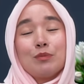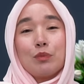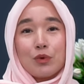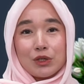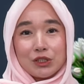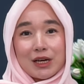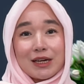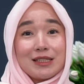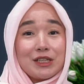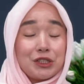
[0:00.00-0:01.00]
больше о
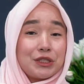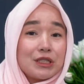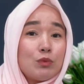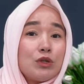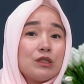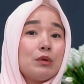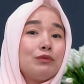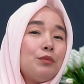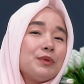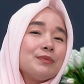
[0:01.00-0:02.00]
различии этих способов,
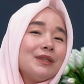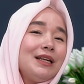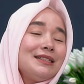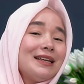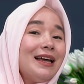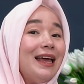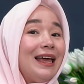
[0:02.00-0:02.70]
то посмотрите